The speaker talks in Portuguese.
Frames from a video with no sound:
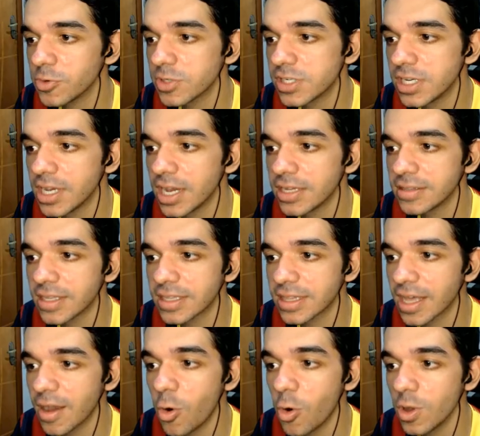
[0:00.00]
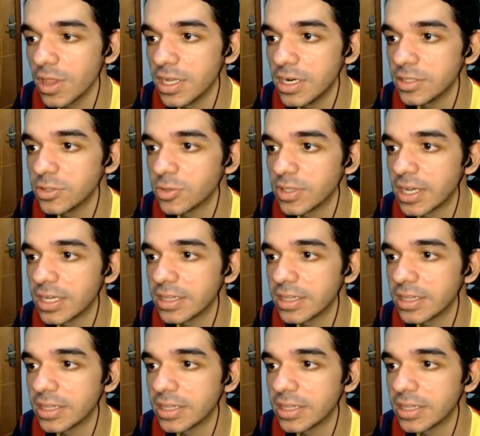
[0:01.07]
League ainda tá rolando, né?